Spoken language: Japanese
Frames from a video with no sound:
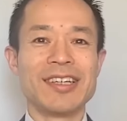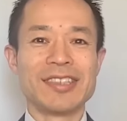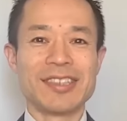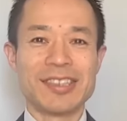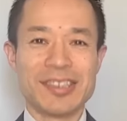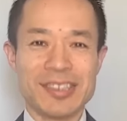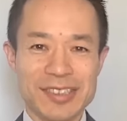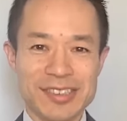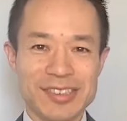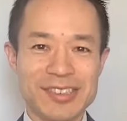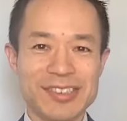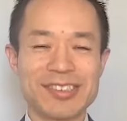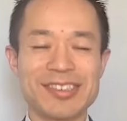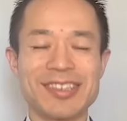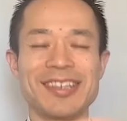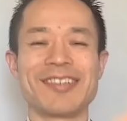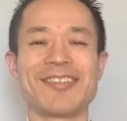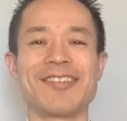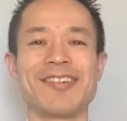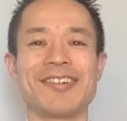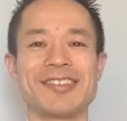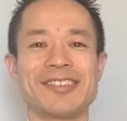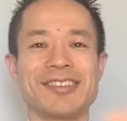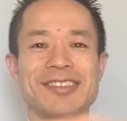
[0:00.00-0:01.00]
ぎゅーって
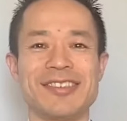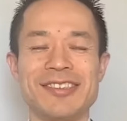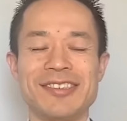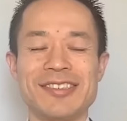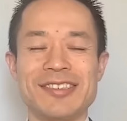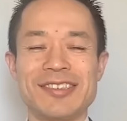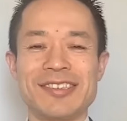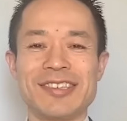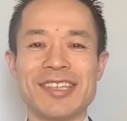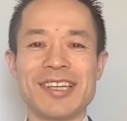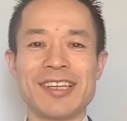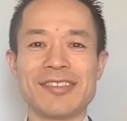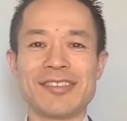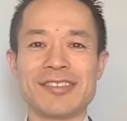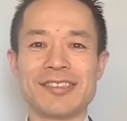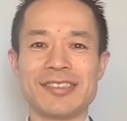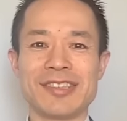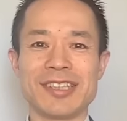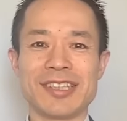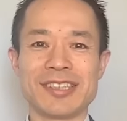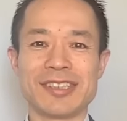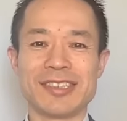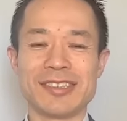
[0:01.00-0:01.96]
するっていう周波